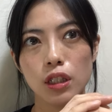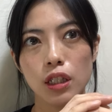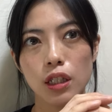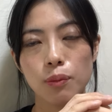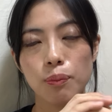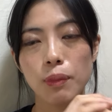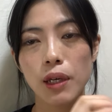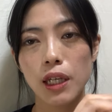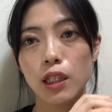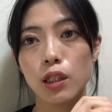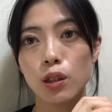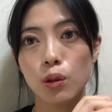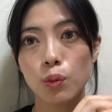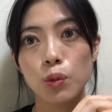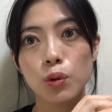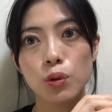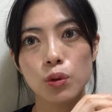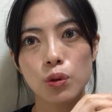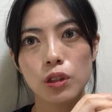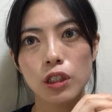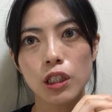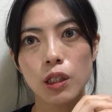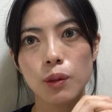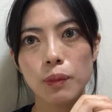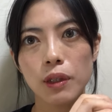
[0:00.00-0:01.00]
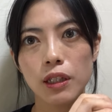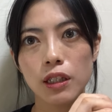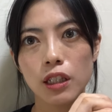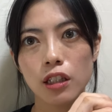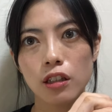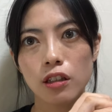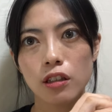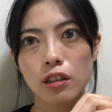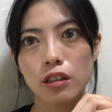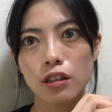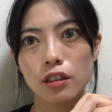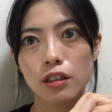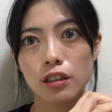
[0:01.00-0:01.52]
メインのものを決めた
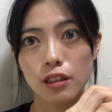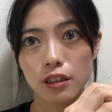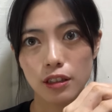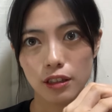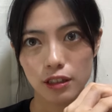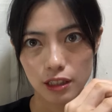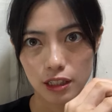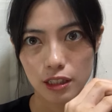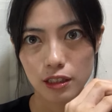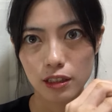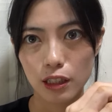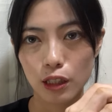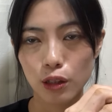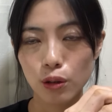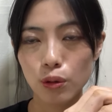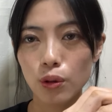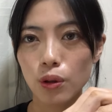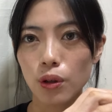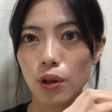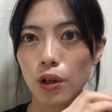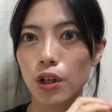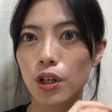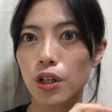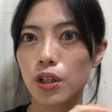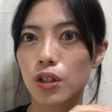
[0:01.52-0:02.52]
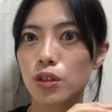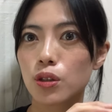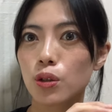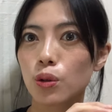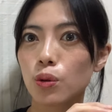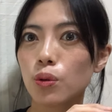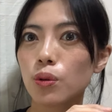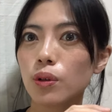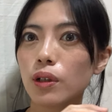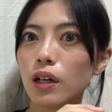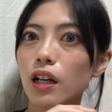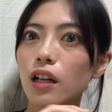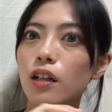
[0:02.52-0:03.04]
んですけど、そ
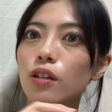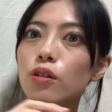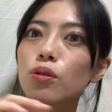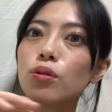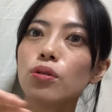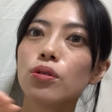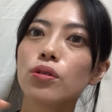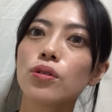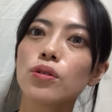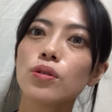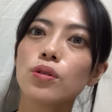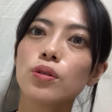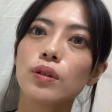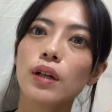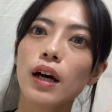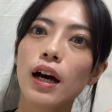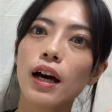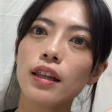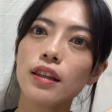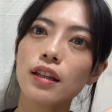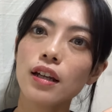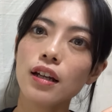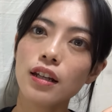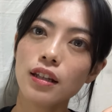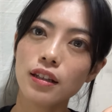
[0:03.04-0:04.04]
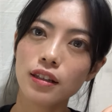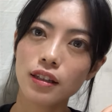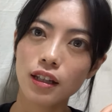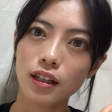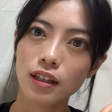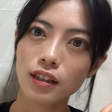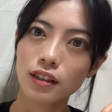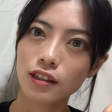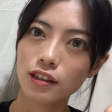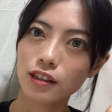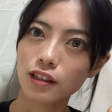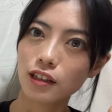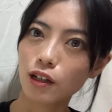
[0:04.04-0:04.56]
こからどんどん離れて
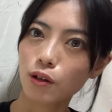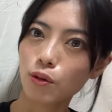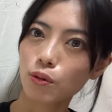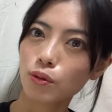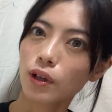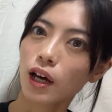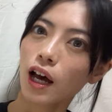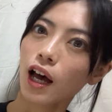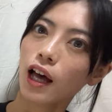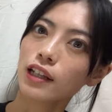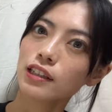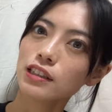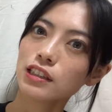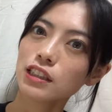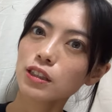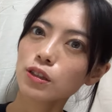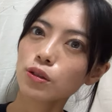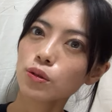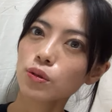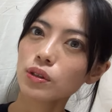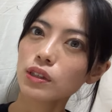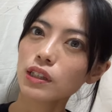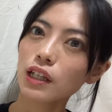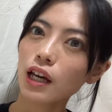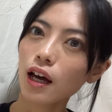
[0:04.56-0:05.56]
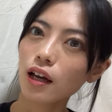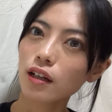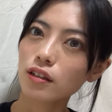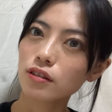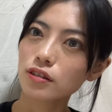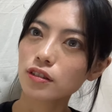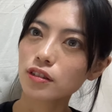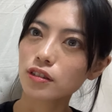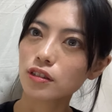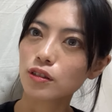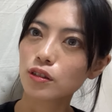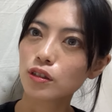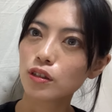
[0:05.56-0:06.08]
いって、この端っこにあ
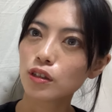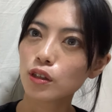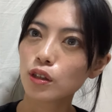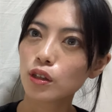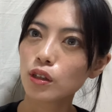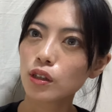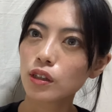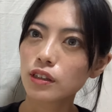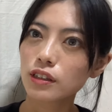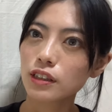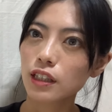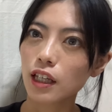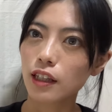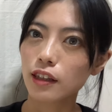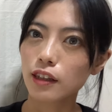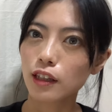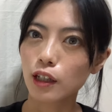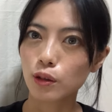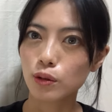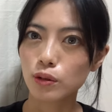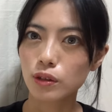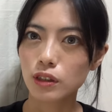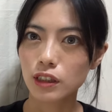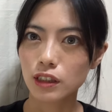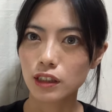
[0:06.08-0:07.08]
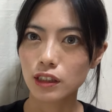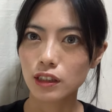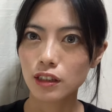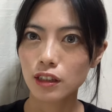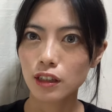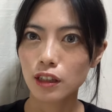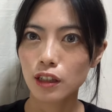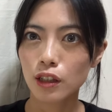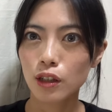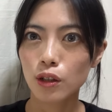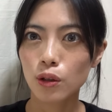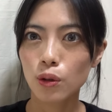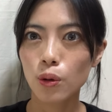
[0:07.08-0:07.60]
る選択肢、
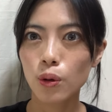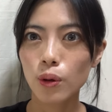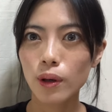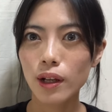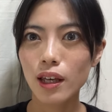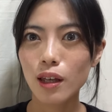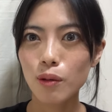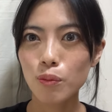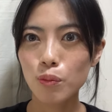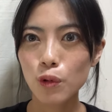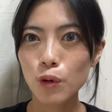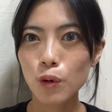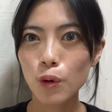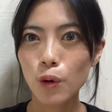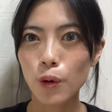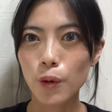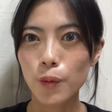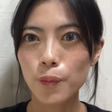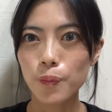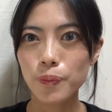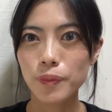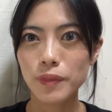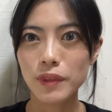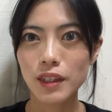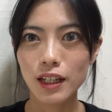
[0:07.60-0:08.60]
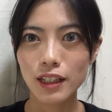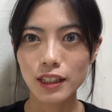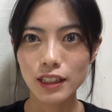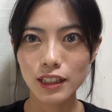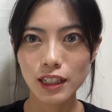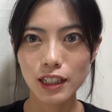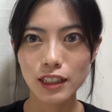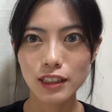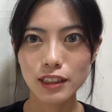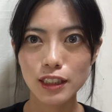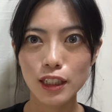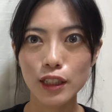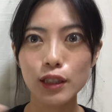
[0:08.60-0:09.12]
これも何
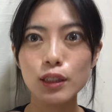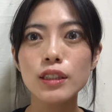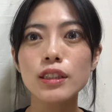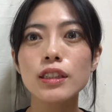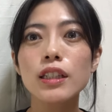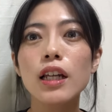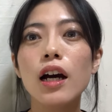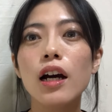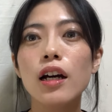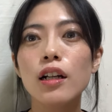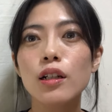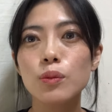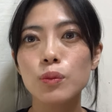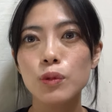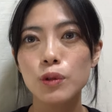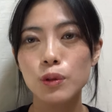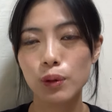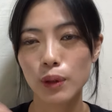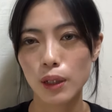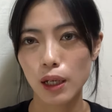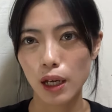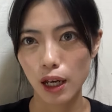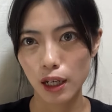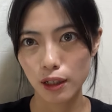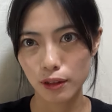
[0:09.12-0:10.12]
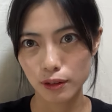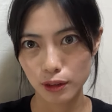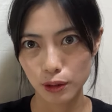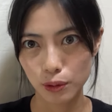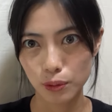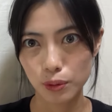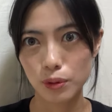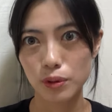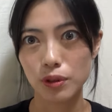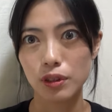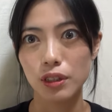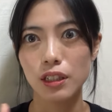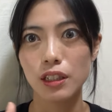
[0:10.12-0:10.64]
かしらつながるものがあるってこ
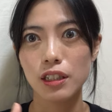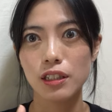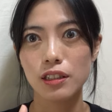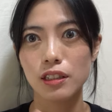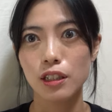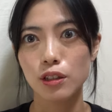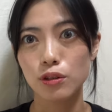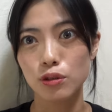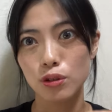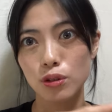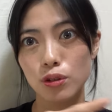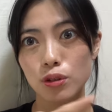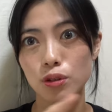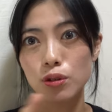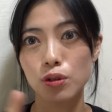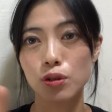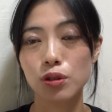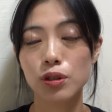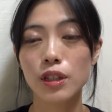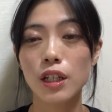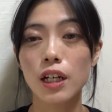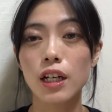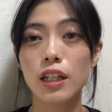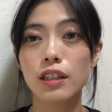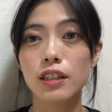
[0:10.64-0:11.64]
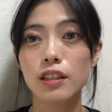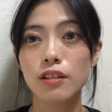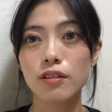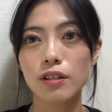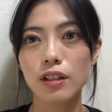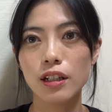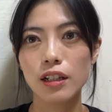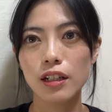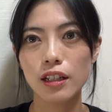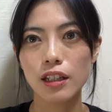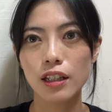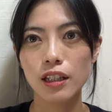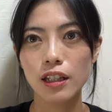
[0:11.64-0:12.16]
とじゃないですか。ずっとつながってる
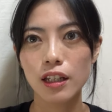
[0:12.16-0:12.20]
から。